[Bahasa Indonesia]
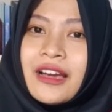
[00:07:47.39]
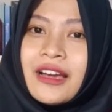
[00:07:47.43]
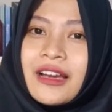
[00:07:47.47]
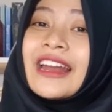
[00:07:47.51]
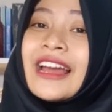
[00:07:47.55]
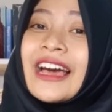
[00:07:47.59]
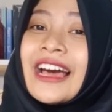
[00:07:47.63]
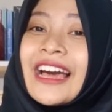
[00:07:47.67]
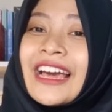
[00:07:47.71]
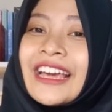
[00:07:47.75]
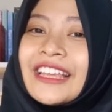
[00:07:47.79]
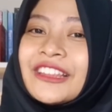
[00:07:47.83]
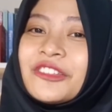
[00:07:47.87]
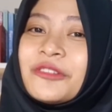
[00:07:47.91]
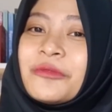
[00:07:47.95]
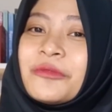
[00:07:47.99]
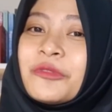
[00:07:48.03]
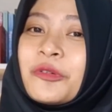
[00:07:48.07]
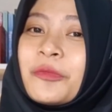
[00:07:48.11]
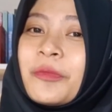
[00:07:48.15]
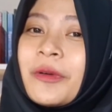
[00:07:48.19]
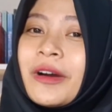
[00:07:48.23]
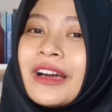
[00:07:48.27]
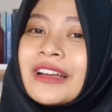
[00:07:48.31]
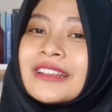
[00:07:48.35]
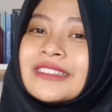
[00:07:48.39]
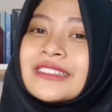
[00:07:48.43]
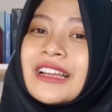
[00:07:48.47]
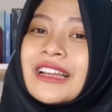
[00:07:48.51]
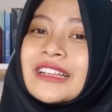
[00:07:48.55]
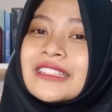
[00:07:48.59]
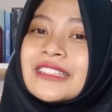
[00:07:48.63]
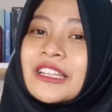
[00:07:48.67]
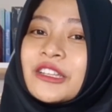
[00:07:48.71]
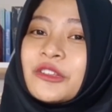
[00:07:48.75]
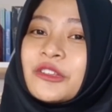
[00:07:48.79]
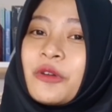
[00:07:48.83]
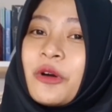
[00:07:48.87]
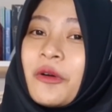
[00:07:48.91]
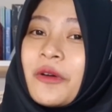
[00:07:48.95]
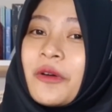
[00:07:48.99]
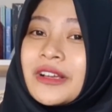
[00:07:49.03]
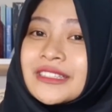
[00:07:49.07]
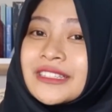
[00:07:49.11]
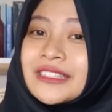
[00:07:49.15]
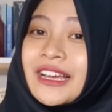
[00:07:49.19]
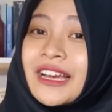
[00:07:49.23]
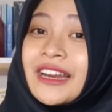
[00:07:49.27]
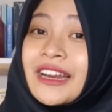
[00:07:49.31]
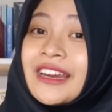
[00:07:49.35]
Nah, itu merupakan salah satu
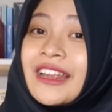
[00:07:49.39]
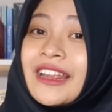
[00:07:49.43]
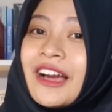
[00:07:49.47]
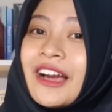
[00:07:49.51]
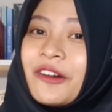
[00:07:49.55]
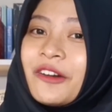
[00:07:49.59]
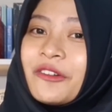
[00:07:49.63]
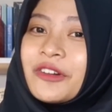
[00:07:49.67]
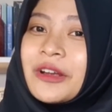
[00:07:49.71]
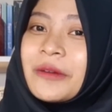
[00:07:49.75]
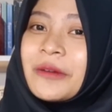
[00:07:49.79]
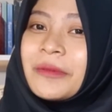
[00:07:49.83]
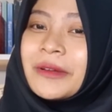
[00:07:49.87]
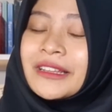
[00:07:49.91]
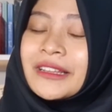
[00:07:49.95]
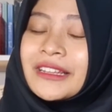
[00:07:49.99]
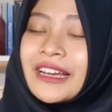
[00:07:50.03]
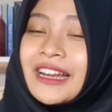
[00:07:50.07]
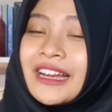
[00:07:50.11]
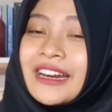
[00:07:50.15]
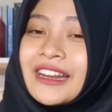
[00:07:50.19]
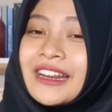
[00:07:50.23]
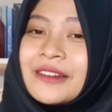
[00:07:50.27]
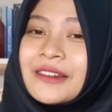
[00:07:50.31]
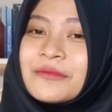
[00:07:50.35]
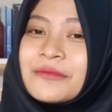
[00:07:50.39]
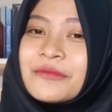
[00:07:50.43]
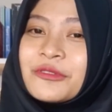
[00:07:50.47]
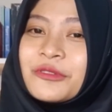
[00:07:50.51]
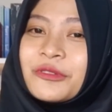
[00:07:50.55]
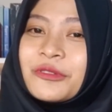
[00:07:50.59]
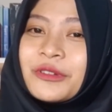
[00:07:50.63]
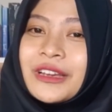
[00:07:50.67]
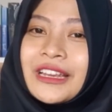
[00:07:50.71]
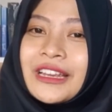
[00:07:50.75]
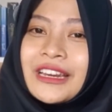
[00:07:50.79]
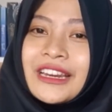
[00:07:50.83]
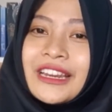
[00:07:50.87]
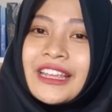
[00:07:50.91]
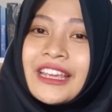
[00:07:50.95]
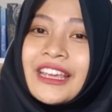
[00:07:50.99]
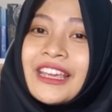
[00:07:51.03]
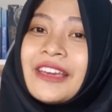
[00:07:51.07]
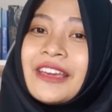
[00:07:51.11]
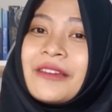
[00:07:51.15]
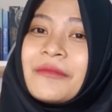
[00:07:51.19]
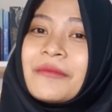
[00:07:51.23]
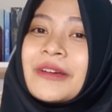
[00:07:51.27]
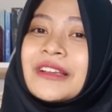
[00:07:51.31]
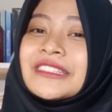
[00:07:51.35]
wawasan yang aku dapatkan dari buku
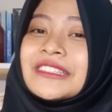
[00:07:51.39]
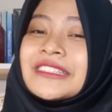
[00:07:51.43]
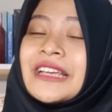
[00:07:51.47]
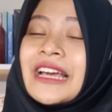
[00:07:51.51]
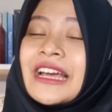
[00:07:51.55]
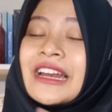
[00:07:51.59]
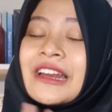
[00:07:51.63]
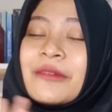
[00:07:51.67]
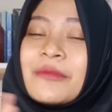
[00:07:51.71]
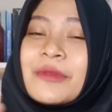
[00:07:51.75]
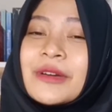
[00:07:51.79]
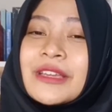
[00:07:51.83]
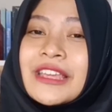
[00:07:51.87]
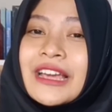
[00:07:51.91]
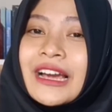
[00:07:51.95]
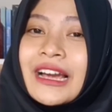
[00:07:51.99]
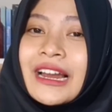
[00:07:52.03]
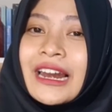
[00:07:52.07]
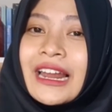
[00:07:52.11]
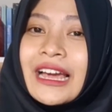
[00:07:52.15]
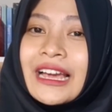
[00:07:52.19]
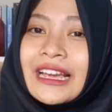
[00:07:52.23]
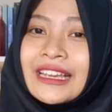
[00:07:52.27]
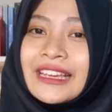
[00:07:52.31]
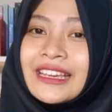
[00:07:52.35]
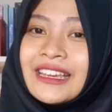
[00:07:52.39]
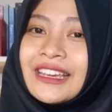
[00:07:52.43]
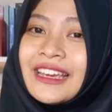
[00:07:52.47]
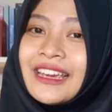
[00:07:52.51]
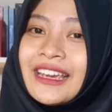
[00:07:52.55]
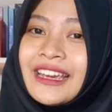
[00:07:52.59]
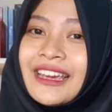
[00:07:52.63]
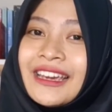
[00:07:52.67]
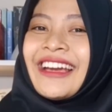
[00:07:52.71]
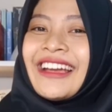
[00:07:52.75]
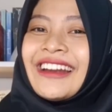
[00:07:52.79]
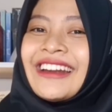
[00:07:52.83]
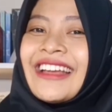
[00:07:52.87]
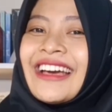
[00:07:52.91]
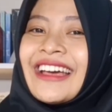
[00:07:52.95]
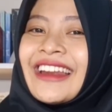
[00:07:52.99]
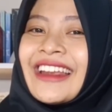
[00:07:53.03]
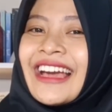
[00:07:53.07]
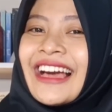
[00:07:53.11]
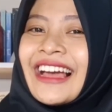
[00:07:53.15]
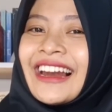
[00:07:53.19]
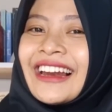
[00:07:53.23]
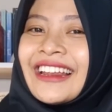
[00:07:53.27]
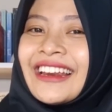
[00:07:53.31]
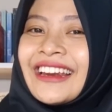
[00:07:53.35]
ini. Masih ada banyak lagi. Dari
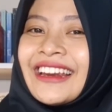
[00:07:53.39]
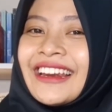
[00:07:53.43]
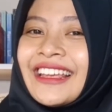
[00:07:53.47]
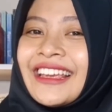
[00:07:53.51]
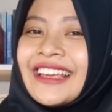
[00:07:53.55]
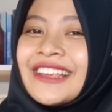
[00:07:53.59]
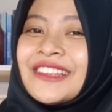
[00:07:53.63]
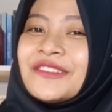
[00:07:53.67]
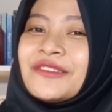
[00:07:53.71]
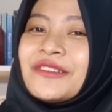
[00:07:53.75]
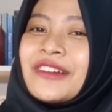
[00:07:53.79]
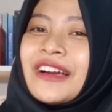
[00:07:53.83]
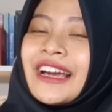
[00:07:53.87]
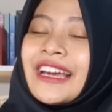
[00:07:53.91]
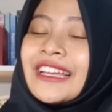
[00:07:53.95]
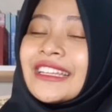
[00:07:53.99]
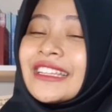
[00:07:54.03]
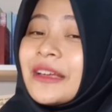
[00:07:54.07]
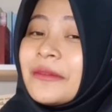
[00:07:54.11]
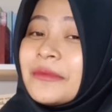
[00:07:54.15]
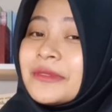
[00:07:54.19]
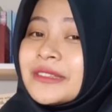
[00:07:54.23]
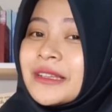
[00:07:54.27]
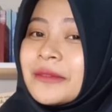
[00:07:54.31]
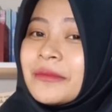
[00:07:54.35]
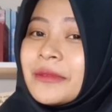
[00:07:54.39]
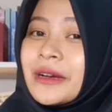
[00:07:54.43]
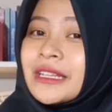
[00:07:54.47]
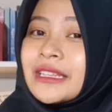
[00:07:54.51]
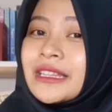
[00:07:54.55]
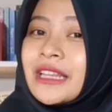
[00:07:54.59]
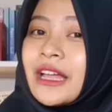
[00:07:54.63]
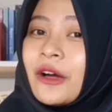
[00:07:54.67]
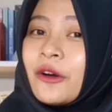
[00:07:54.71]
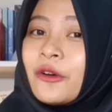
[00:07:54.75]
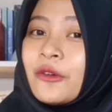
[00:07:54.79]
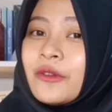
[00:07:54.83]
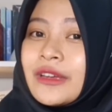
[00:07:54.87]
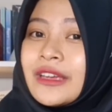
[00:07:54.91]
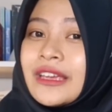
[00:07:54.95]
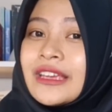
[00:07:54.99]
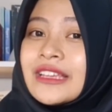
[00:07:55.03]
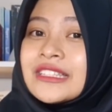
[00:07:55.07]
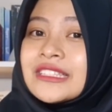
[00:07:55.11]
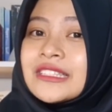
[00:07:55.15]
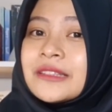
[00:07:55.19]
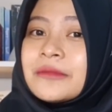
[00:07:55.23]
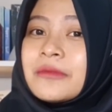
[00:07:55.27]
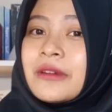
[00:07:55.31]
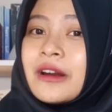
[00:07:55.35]
hal ini juga kita bisa mengetahui
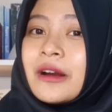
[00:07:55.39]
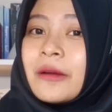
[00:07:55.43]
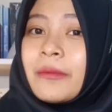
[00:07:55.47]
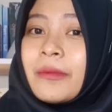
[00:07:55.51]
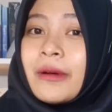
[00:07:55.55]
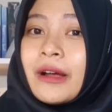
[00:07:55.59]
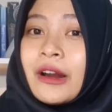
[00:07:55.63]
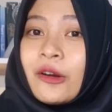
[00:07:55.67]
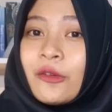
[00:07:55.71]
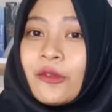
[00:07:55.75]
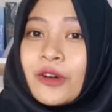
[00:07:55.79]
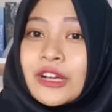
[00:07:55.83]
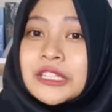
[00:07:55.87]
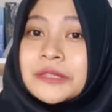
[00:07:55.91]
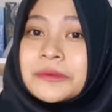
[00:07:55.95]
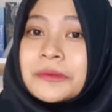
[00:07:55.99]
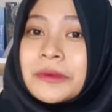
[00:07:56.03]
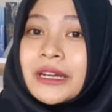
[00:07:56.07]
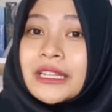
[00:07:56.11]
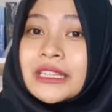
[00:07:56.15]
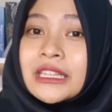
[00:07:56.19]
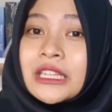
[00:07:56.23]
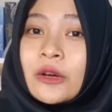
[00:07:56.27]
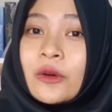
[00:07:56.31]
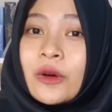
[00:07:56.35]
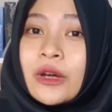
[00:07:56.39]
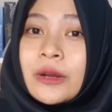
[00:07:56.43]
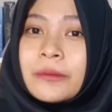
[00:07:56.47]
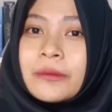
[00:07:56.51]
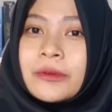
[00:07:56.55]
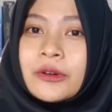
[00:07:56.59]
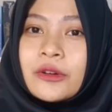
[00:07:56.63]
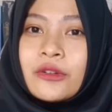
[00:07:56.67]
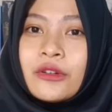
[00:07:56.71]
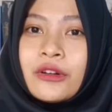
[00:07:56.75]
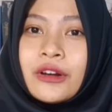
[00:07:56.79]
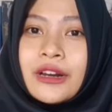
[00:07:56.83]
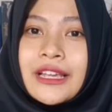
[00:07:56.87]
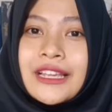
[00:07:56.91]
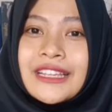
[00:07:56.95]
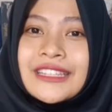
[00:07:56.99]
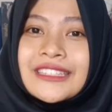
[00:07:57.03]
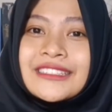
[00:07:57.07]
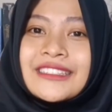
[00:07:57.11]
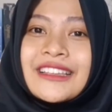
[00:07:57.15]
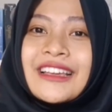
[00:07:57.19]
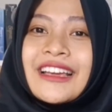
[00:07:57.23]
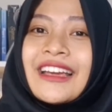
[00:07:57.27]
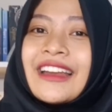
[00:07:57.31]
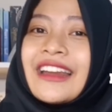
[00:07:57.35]
seberapa luas pengetahuan penulis
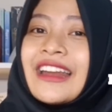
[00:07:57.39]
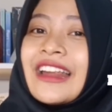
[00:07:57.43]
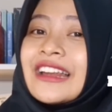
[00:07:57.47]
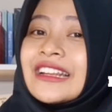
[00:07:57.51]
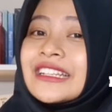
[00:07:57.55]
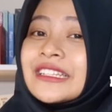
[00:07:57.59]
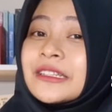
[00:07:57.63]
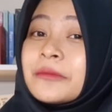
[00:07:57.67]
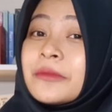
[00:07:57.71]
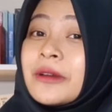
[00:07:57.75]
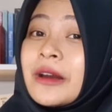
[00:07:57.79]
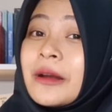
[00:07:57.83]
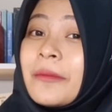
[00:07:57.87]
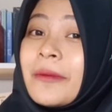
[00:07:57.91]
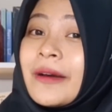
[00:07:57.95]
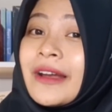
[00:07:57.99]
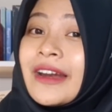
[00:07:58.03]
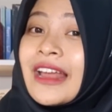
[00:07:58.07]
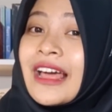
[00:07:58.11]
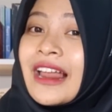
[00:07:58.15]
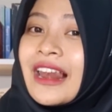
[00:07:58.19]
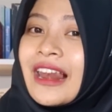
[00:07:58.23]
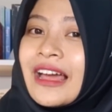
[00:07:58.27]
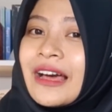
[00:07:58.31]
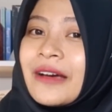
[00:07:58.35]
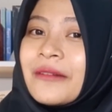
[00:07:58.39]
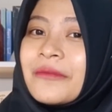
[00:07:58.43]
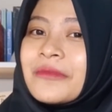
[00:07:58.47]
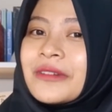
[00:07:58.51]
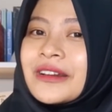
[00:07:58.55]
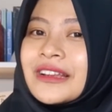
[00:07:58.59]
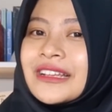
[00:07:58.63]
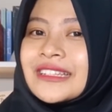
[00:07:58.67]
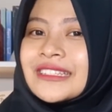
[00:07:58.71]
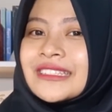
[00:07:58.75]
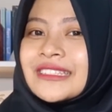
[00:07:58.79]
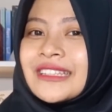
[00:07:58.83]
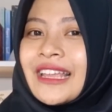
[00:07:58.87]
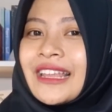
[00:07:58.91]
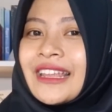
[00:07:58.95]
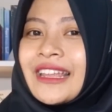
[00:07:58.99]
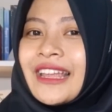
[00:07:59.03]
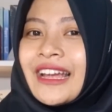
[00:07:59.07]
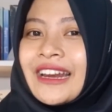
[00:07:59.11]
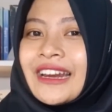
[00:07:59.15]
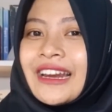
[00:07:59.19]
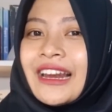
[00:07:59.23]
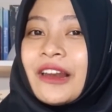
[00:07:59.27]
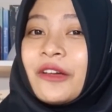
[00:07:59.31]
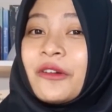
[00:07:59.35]
dan seberapa dalam riset
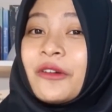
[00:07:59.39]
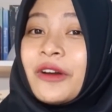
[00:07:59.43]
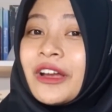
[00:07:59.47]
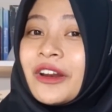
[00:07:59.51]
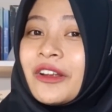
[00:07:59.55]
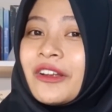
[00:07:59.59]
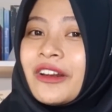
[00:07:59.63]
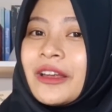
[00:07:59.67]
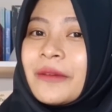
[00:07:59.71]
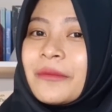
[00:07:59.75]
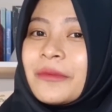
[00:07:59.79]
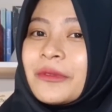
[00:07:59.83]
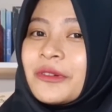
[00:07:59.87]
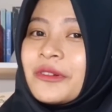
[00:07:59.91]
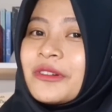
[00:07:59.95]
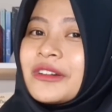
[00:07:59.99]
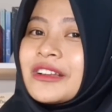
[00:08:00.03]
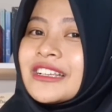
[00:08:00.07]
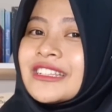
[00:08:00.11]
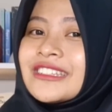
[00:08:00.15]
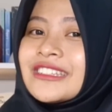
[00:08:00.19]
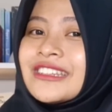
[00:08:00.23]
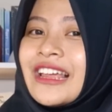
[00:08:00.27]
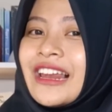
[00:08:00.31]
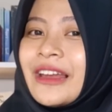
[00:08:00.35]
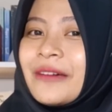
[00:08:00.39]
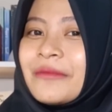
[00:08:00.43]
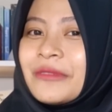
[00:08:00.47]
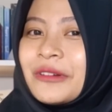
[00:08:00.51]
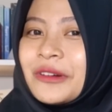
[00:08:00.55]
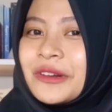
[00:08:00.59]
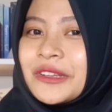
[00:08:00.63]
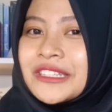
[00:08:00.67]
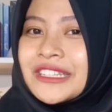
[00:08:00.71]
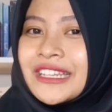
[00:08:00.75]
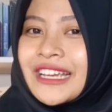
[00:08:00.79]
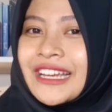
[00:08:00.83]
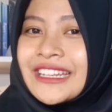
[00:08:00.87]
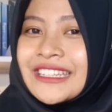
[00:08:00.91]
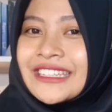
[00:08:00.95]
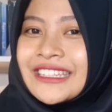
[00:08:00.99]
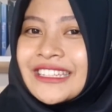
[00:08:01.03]
yang dilakukan oleh penulis dalam menuliskan